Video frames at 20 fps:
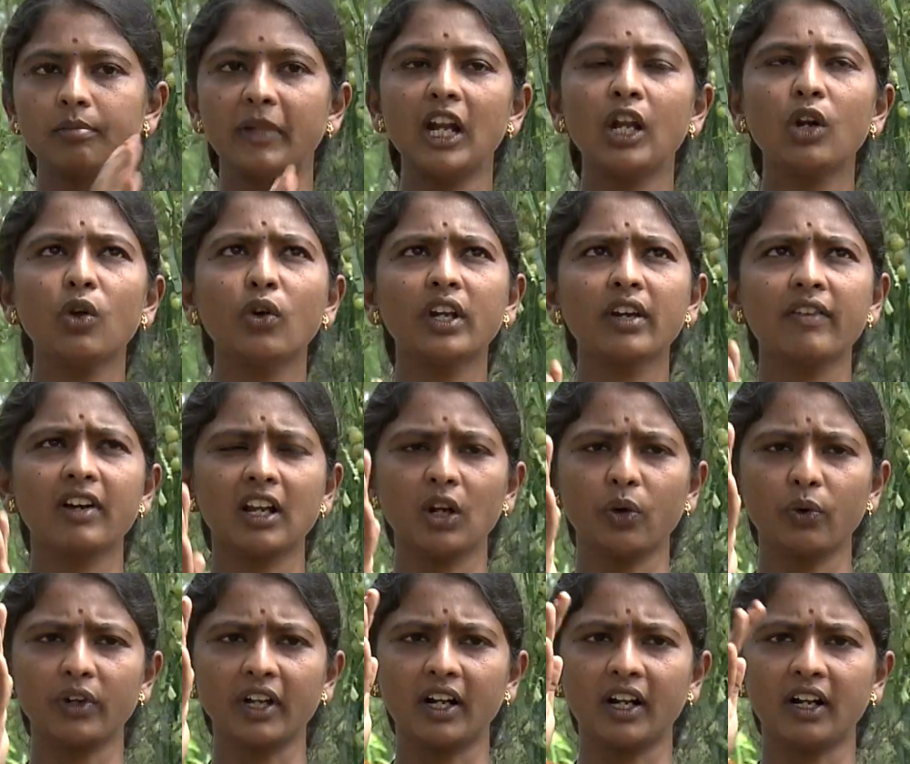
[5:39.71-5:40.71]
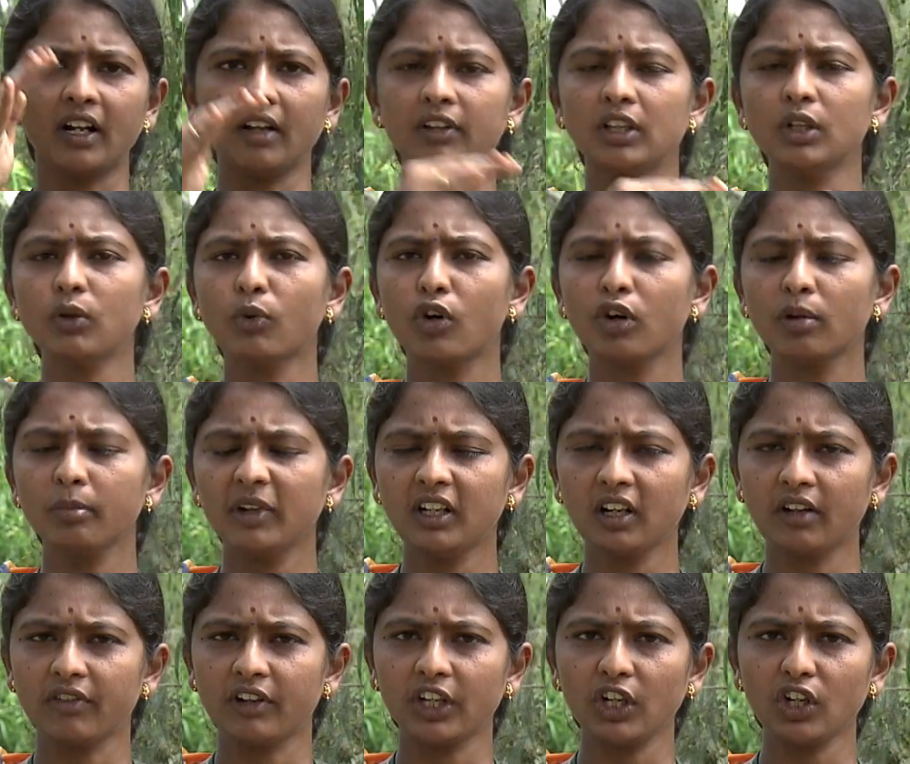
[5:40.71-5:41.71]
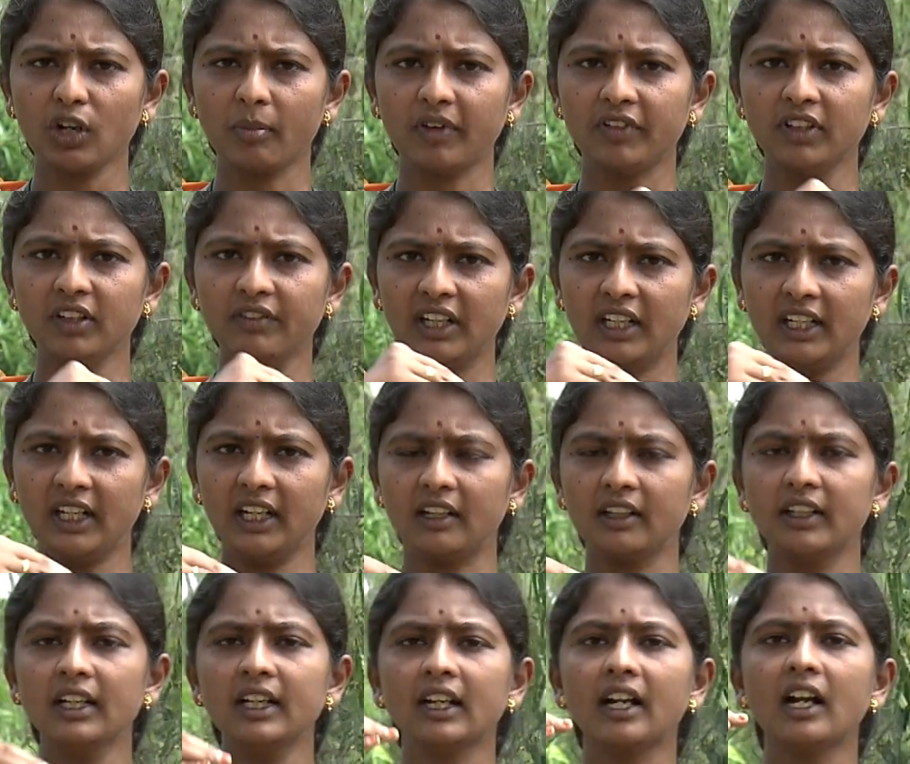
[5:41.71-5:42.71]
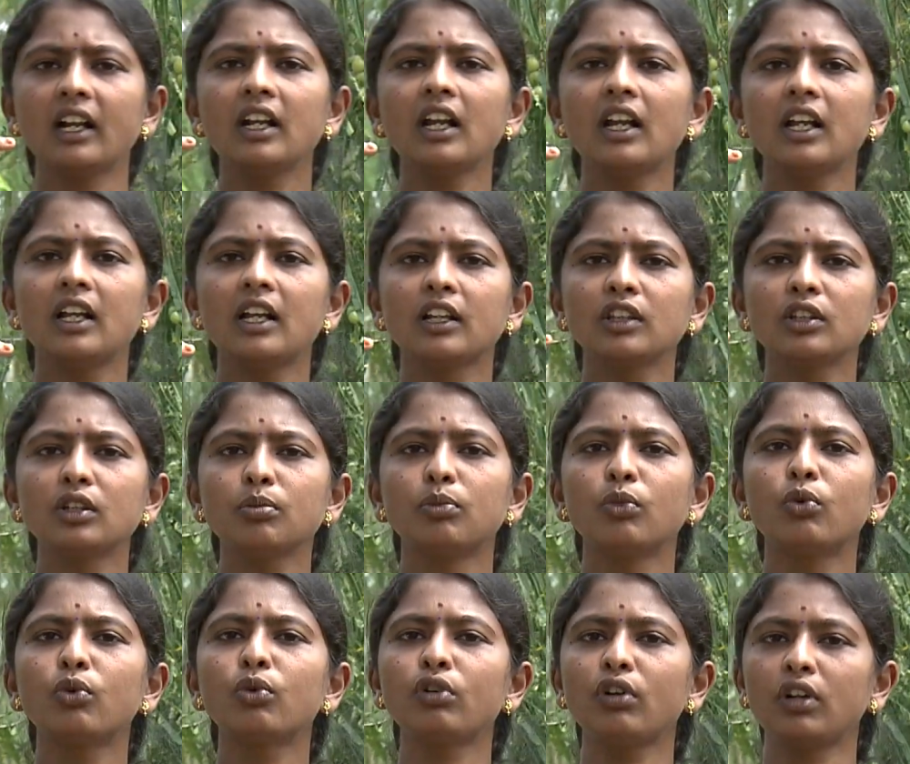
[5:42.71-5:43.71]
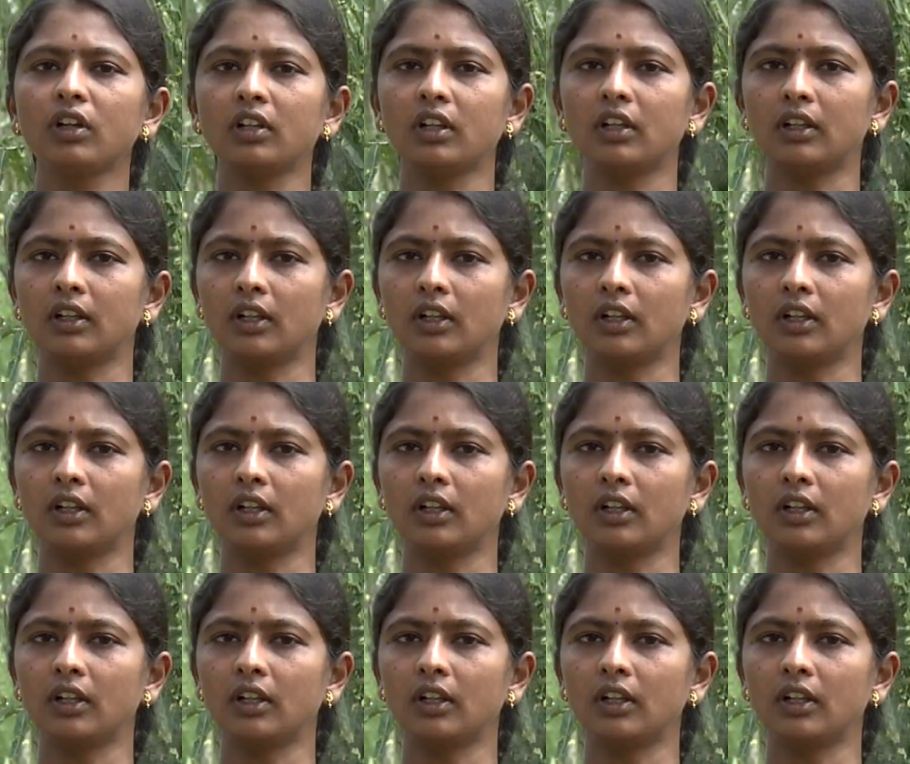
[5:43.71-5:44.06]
மேல் நோக்கி வளரக்கூடிய கண்ணை வந்து ஒரு மீட்டர் வரைக்கும் நம்ம வந்து வெட்டிட்டு ரெண்டுலேருந்து மூன்று